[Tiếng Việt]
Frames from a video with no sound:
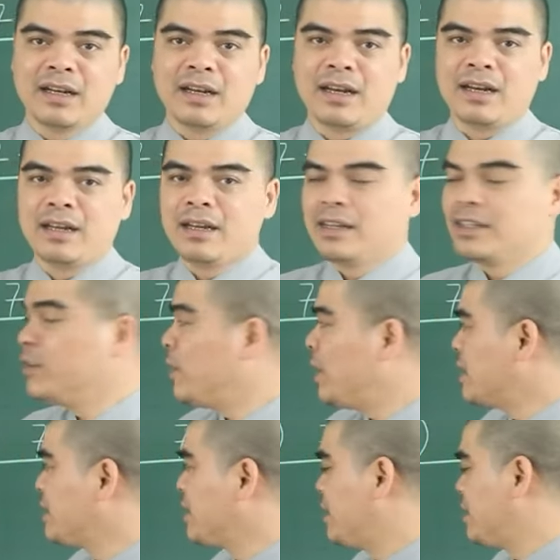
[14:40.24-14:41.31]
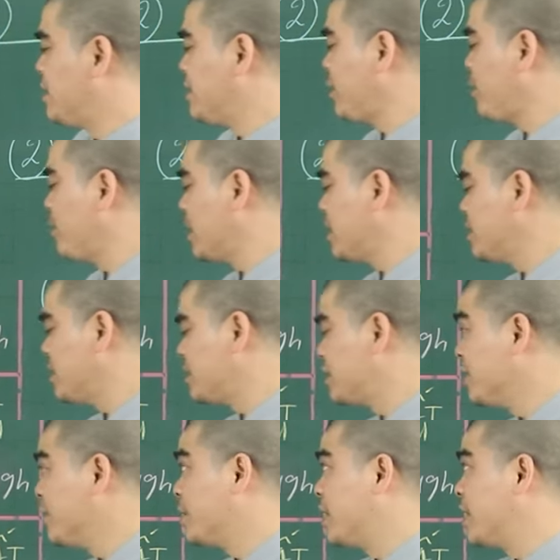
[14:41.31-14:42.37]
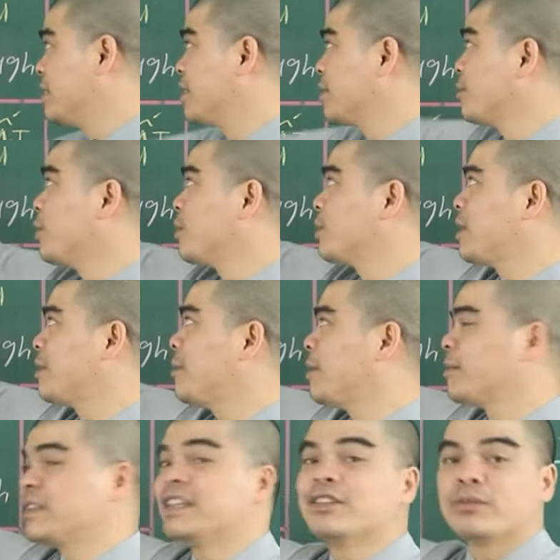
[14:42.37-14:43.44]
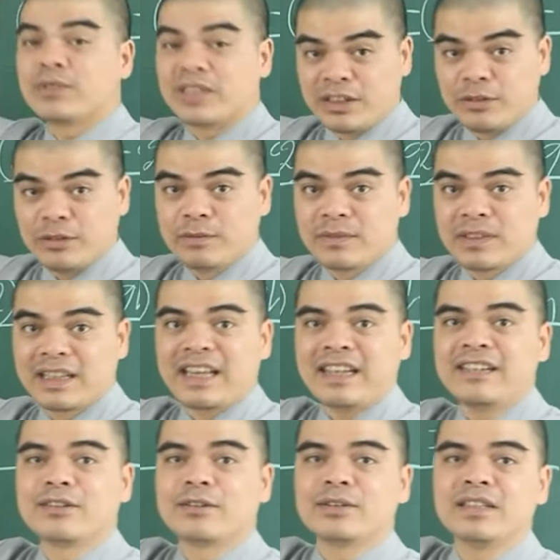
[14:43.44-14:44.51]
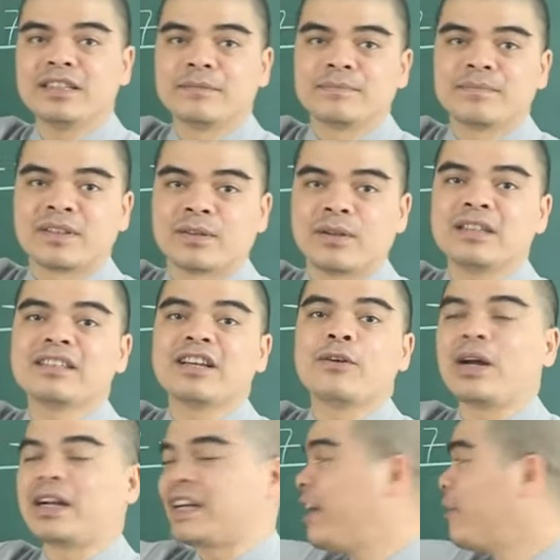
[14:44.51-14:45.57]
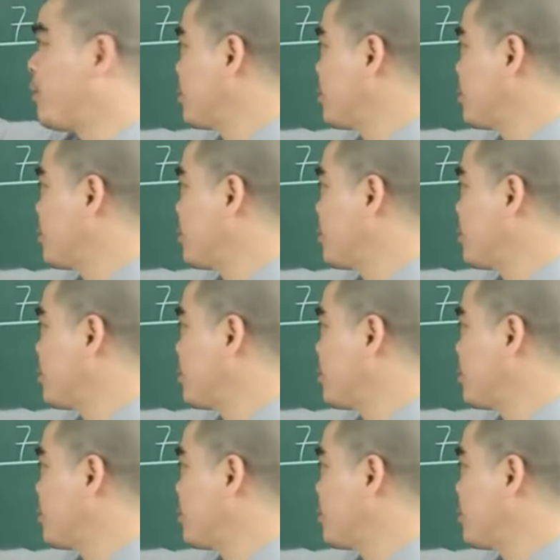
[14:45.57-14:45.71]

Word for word: À, như vậy là gì? Trong cái giờ xỉu này được bộ tam hợp tị dậu xỉu lại được có gì? Nó là giờ hoàng đạo,